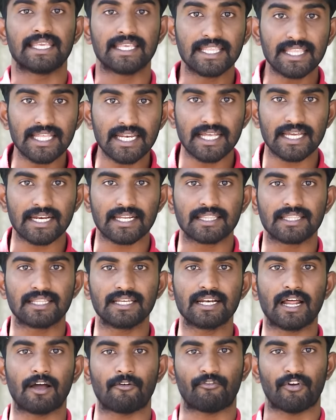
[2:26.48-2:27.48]

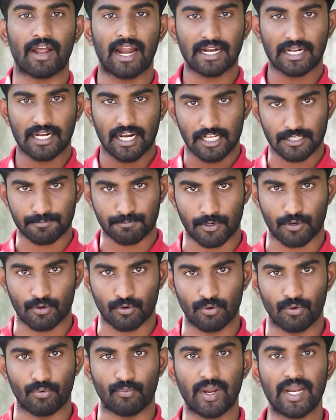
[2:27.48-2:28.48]
இதிலிருந்து நான் ஃபேட் லாஸ்
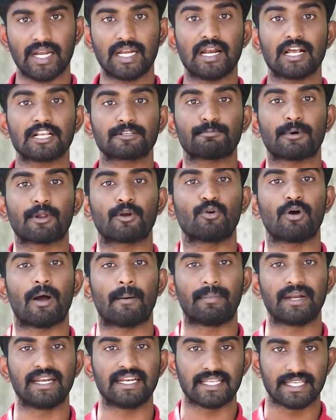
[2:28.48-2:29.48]
பண்ணணும் வெயிட் லாஸ் பண்ணணும்
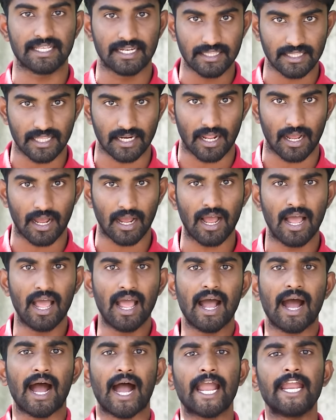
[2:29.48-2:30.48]
அப்படின்னு இருந்தேன்னா
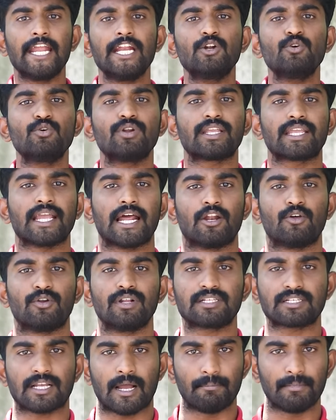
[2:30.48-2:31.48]
ஐநூறு
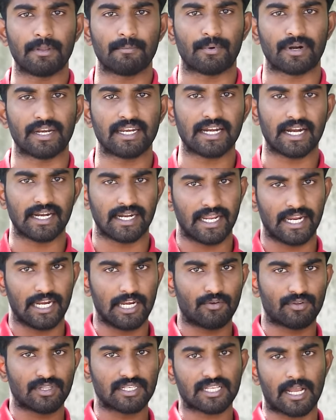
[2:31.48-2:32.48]
கேலோரிஸ் கம்மி பண்ணி நான்
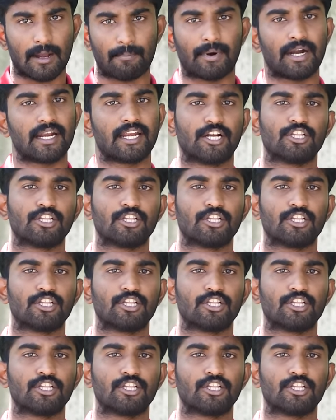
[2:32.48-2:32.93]
டெய்லி வந்து சாப்பாடு